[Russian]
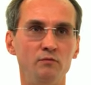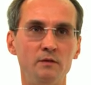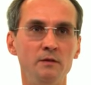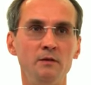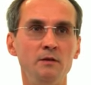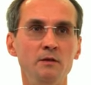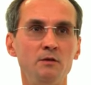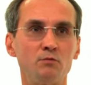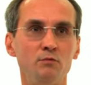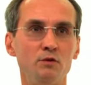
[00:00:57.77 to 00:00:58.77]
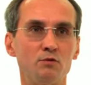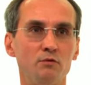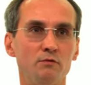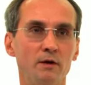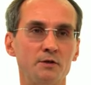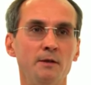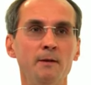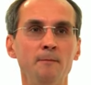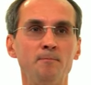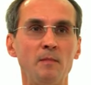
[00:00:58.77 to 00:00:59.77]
не, су не суть важно, да.